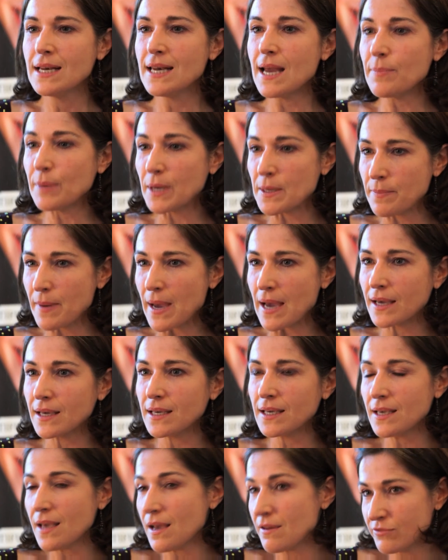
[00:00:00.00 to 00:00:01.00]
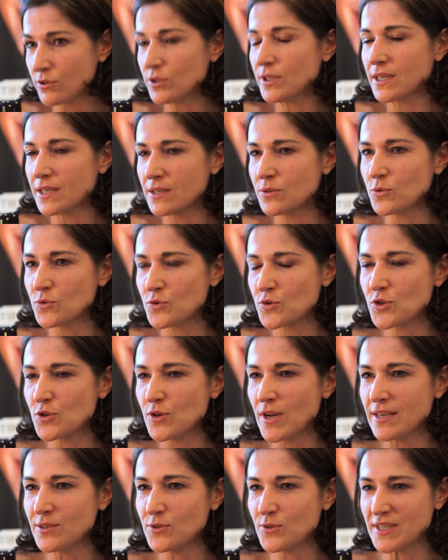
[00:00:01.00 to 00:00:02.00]
la préparer avant les rayons du
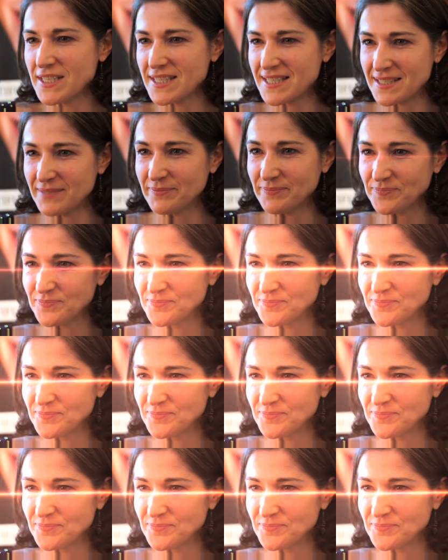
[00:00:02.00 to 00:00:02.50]
soleil de l'été.